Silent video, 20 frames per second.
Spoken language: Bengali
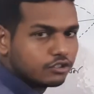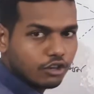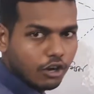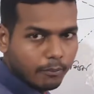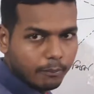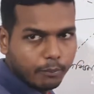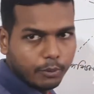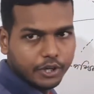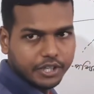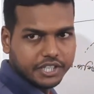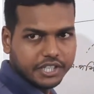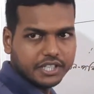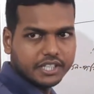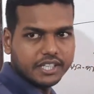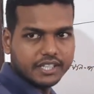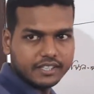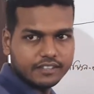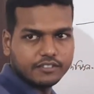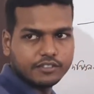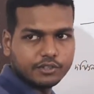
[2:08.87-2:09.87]
নব্বই
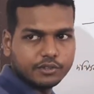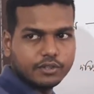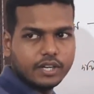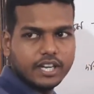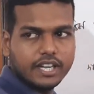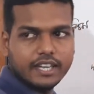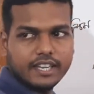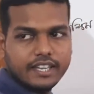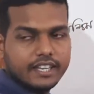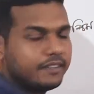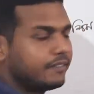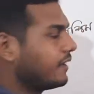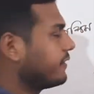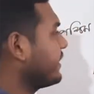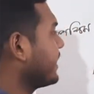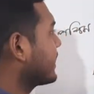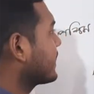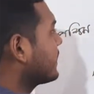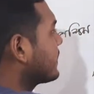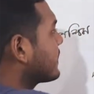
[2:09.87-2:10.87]
ডিগ্রি কিন্তু হ্যাঁ
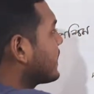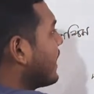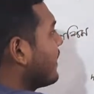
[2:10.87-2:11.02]
এইভাবে একটা